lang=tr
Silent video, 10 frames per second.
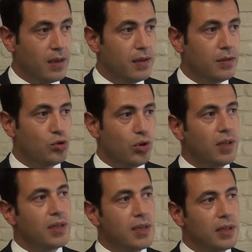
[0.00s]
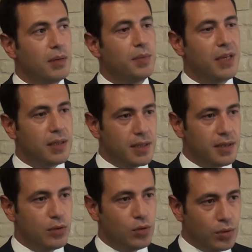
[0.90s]
E, şu anda zaten
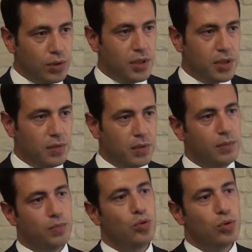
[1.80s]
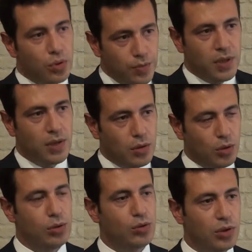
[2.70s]
belirsizlik olduğu için büyük
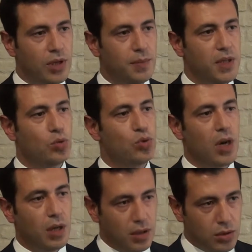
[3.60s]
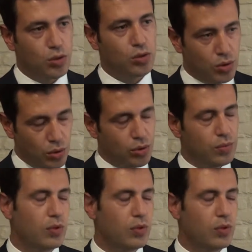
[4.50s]
bir ölçüde bir durağanlık söz konusu.